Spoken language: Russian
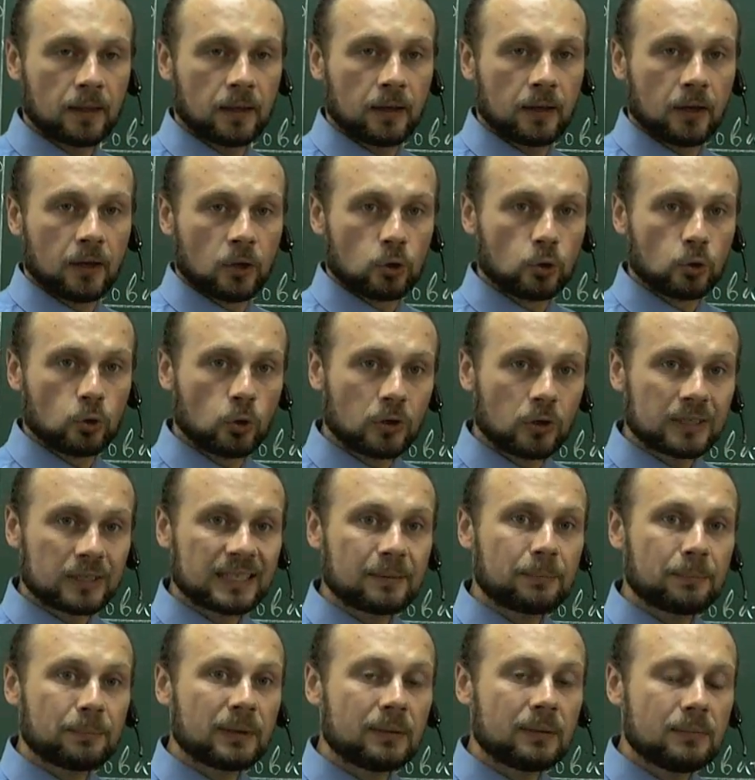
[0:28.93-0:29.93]
Но на
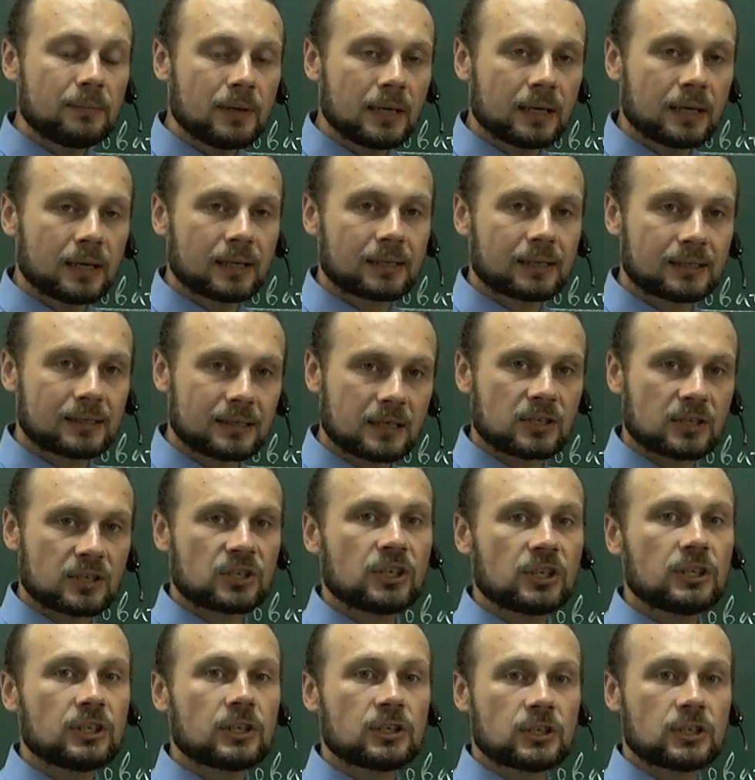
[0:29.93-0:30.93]
примере
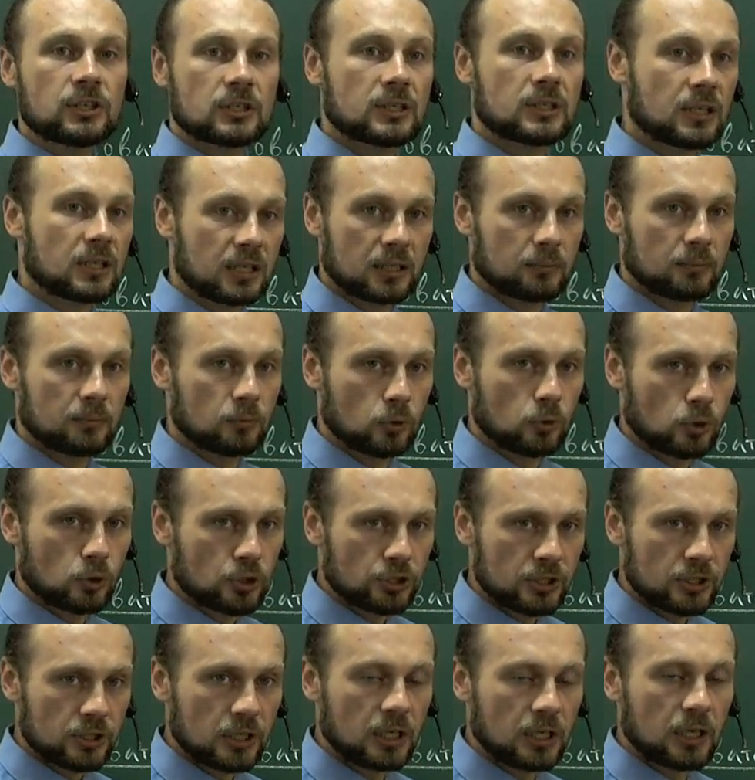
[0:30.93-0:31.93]
разложения числа на
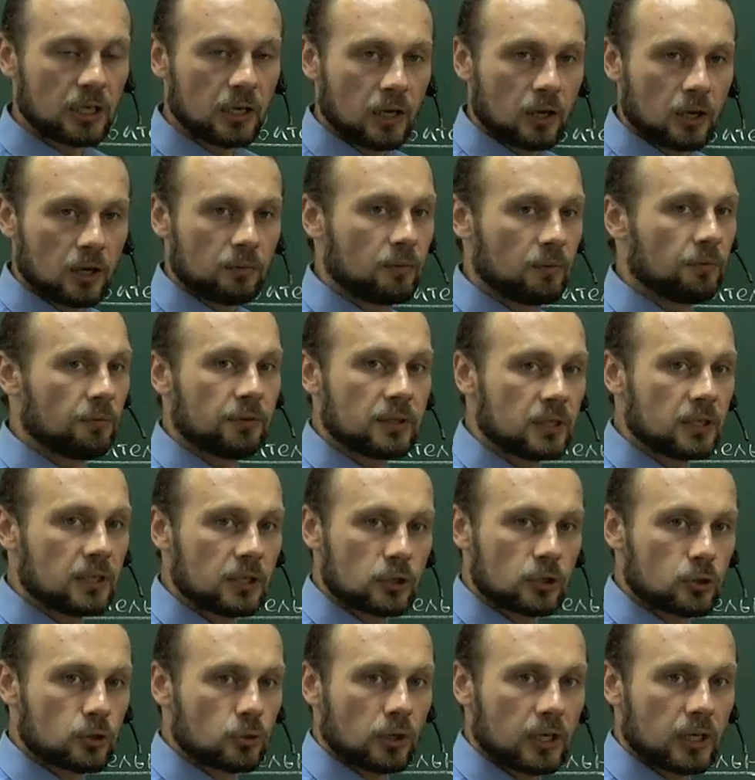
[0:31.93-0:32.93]
множители вы видели,
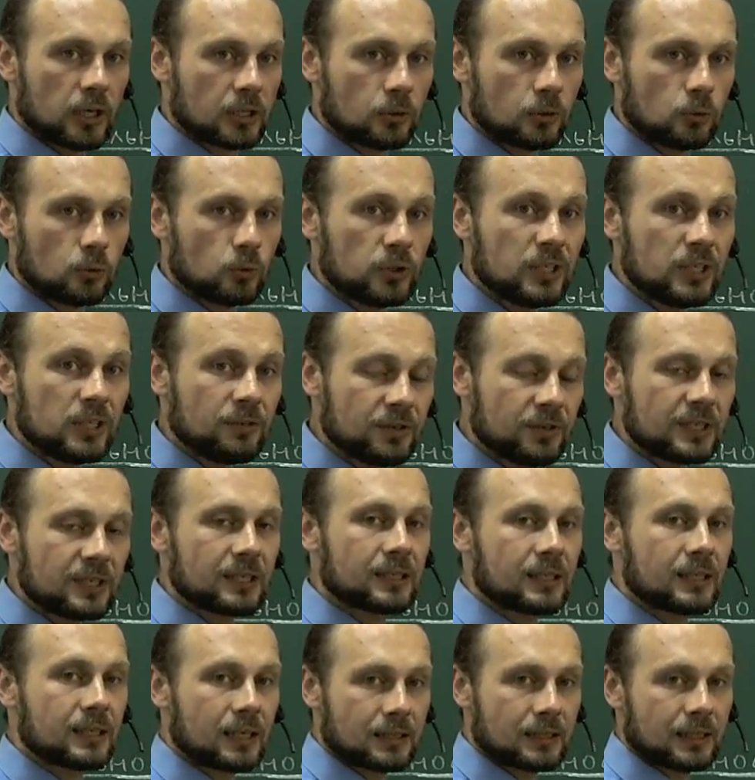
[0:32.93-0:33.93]
что это не
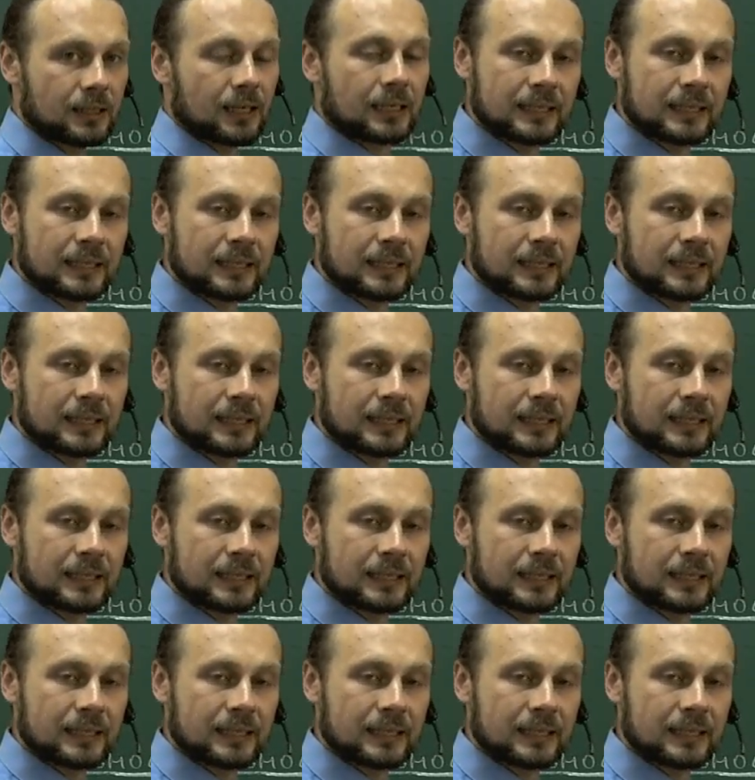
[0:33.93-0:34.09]
всегда так.